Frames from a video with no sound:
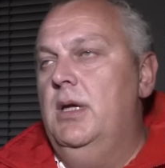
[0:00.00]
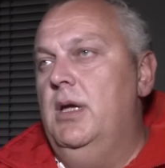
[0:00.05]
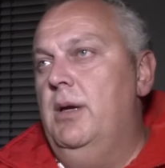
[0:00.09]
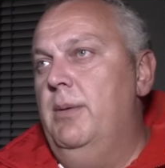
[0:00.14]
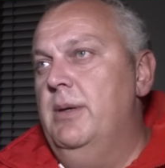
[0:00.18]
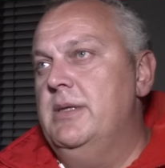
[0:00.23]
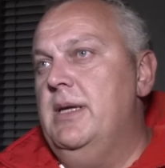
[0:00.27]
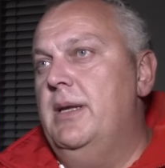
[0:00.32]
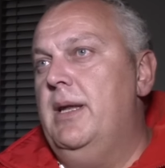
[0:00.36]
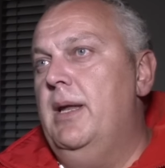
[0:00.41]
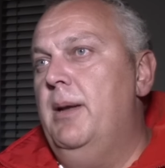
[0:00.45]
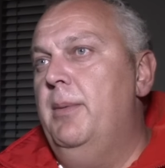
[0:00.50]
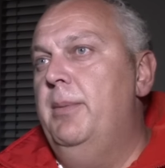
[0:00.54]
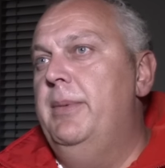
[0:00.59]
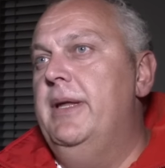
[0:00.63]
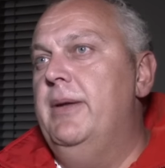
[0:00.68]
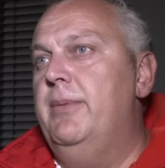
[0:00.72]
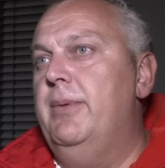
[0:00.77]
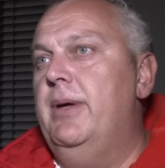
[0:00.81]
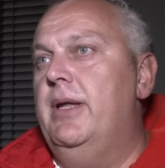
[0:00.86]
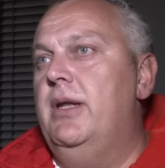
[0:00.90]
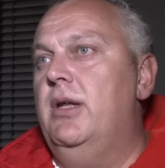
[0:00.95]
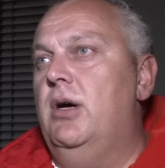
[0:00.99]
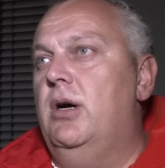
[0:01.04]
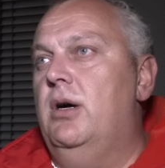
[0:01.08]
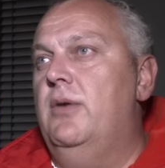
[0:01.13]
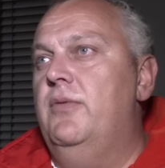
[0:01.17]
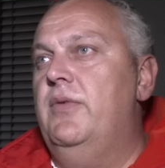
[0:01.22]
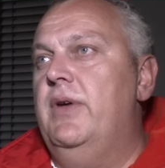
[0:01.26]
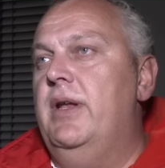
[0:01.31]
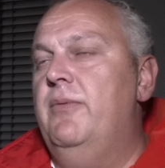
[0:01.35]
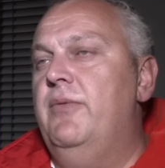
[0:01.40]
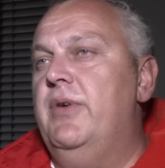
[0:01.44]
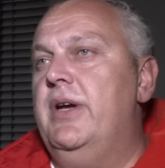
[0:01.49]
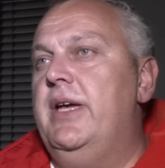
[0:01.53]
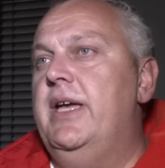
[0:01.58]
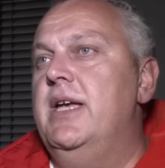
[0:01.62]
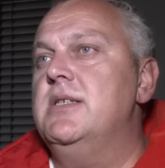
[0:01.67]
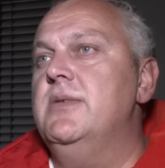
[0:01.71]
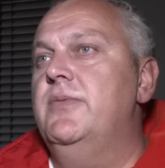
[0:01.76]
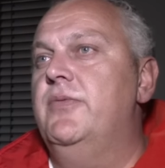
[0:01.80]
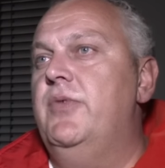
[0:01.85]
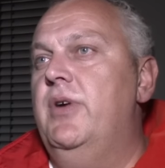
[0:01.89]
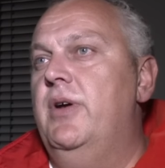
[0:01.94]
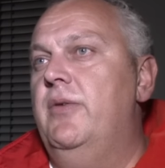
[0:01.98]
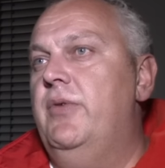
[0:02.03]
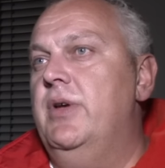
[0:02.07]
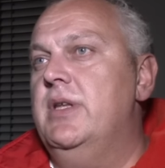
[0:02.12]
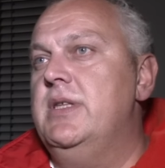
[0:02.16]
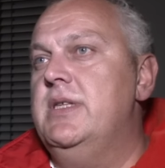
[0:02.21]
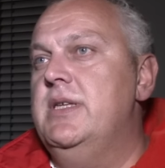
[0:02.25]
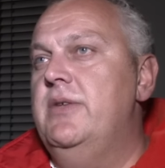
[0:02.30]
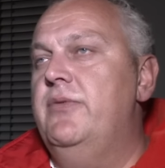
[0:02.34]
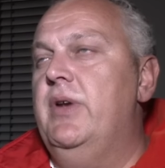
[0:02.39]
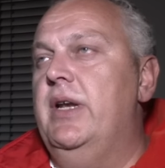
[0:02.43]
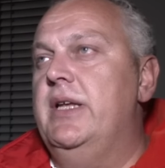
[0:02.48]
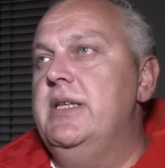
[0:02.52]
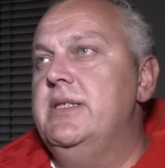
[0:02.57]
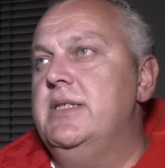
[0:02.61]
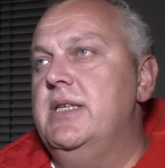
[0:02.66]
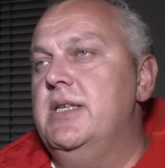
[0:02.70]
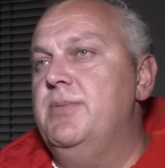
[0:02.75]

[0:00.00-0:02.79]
Ja, wir sind alarmiert worden auf einem Verkehrsunfall, wir zehn verletzt.